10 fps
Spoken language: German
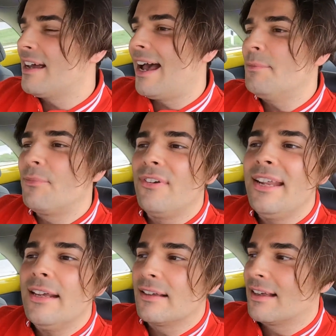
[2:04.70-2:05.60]

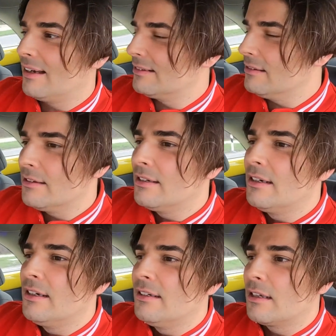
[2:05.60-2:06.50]
einpflegen kann,
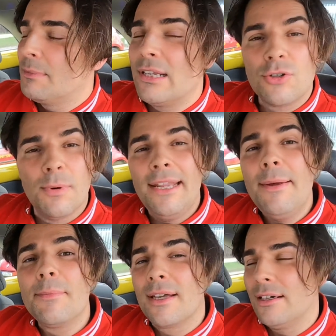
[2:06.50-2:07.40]
damit es
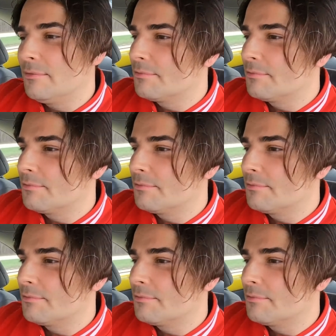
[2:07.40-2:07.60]
überleben kann.